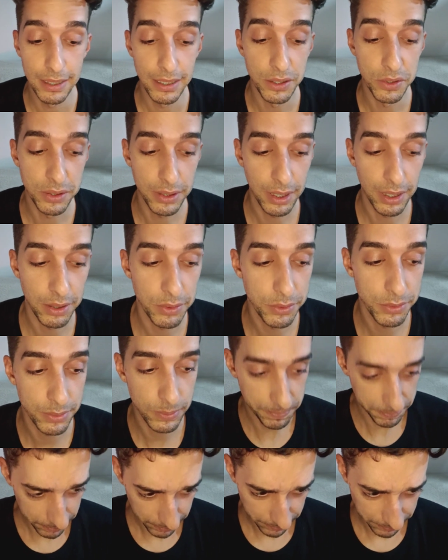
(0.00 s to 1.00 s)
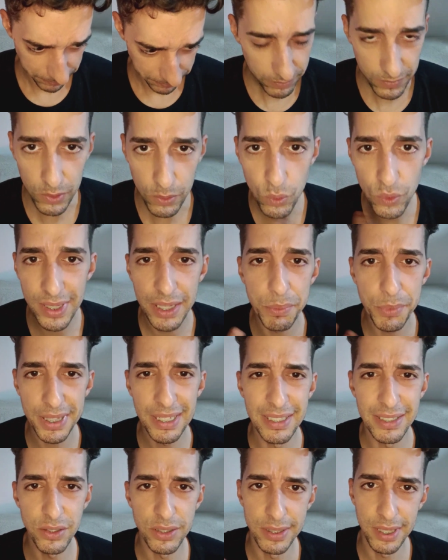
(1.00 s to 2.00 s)
Eu tenho usado
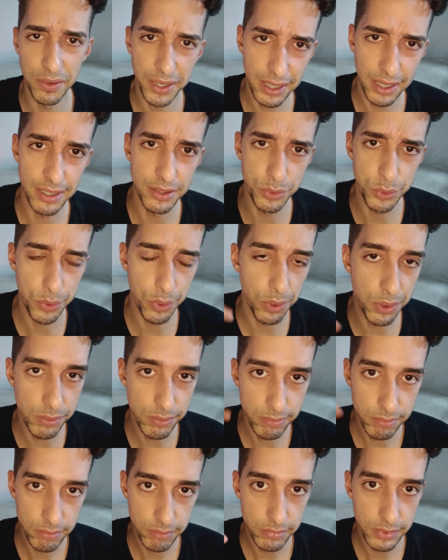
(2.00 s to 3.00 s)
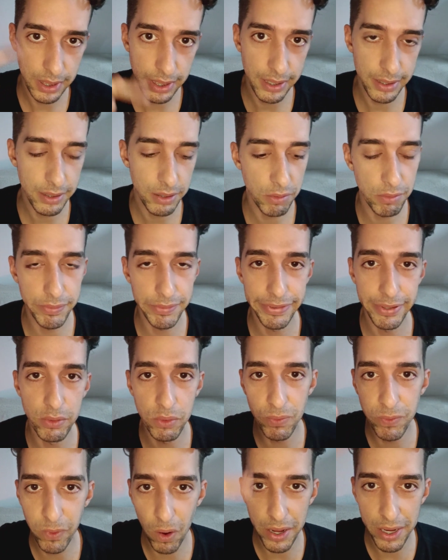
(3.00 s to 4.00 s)
muita rede social naquele scroll, né? Então eu
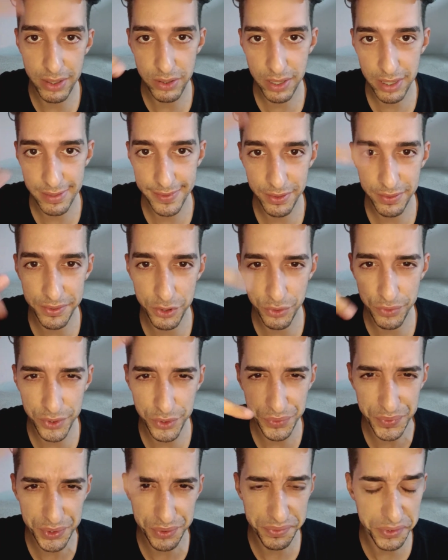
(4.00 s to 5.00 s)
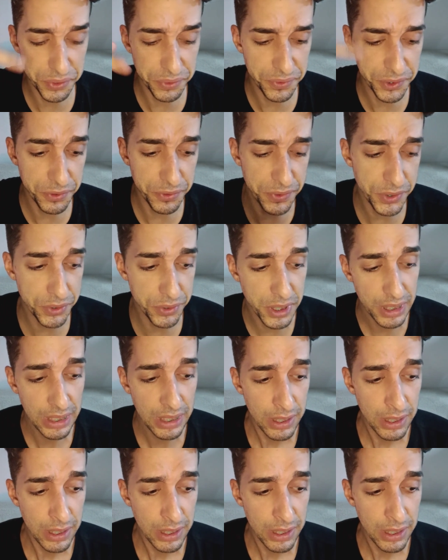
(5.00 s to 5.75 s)
fico horas, horas vendo vídeo, vídeo, vídeo, vídeo, vídeo, vídeo.